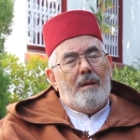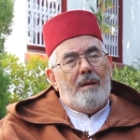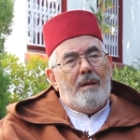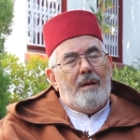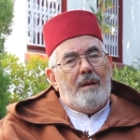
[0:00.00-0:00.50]

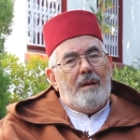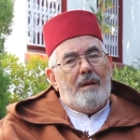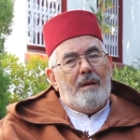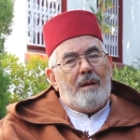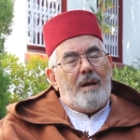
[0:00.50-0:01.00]
آه،
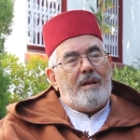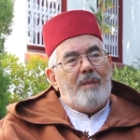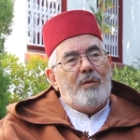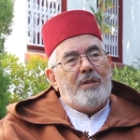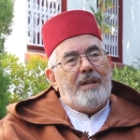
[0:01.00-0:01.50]

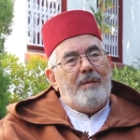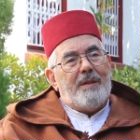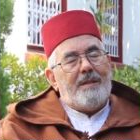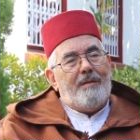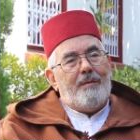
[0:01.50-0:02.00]
راكموا
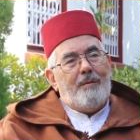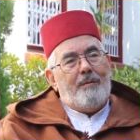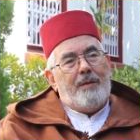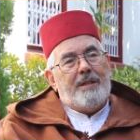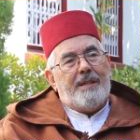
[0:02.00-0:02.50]
تجربة
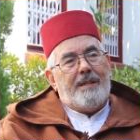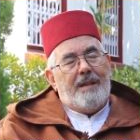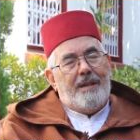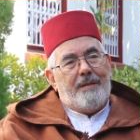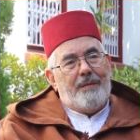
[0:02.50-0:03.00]
في
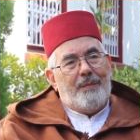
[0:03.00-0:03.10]
الجزائر